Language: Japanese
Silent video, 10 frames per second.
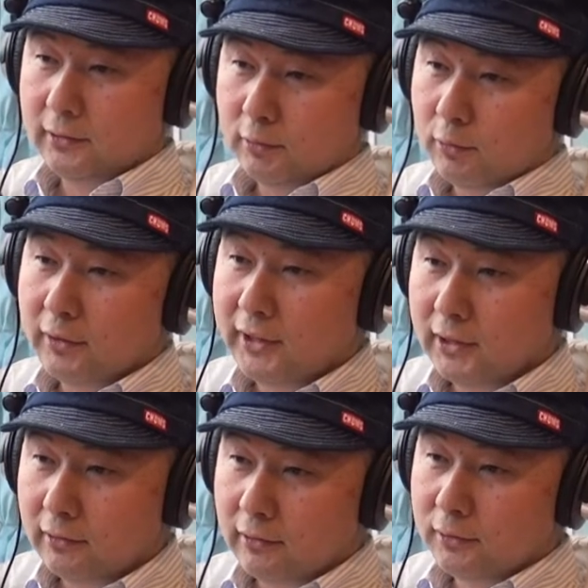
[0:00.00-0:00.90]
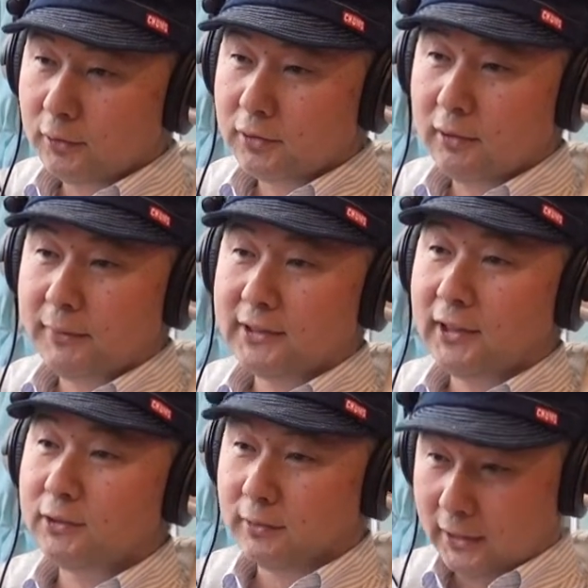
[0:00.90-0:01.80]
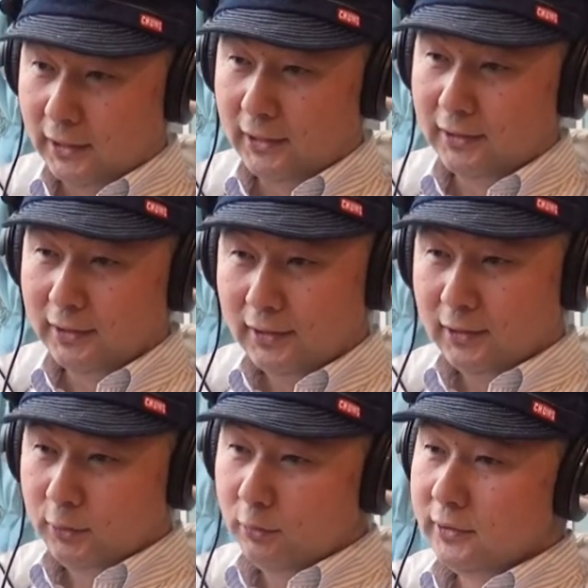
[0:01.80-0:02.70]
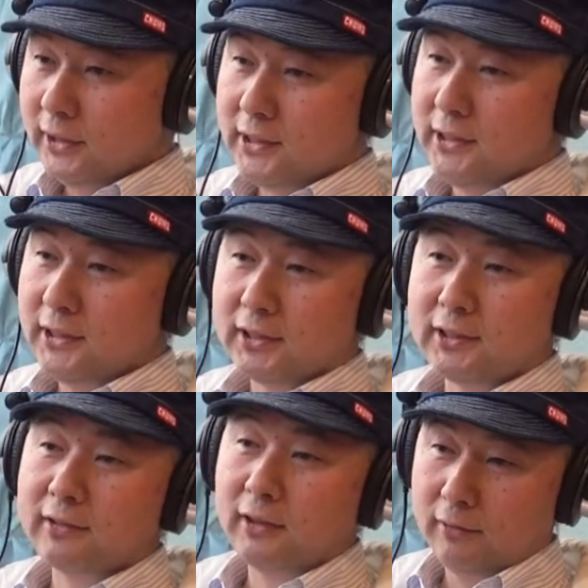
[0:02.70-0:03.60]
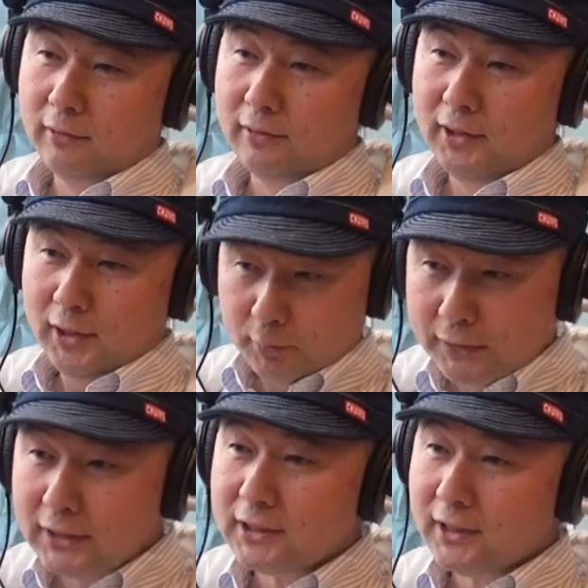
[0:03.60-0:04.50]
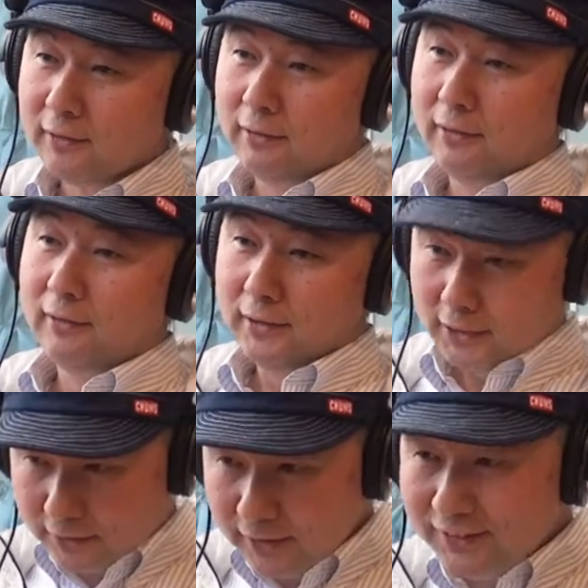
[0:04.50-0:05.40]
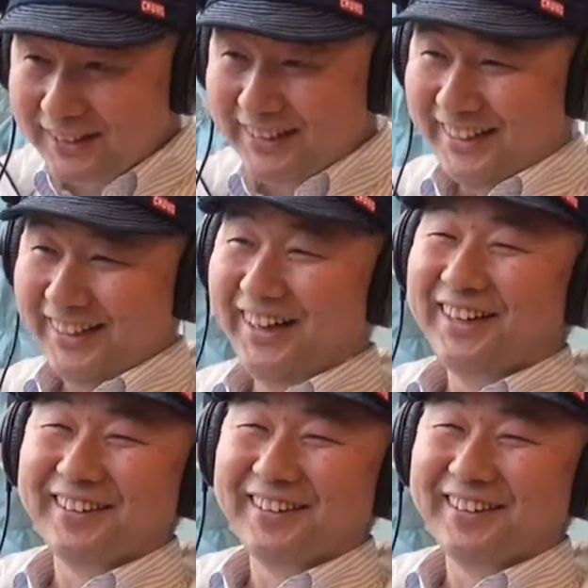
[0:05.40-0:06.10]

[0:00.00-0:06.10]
この間の乗ってる松大城から、どのぐらい進化してるかを、また次回の出演的に、えそうです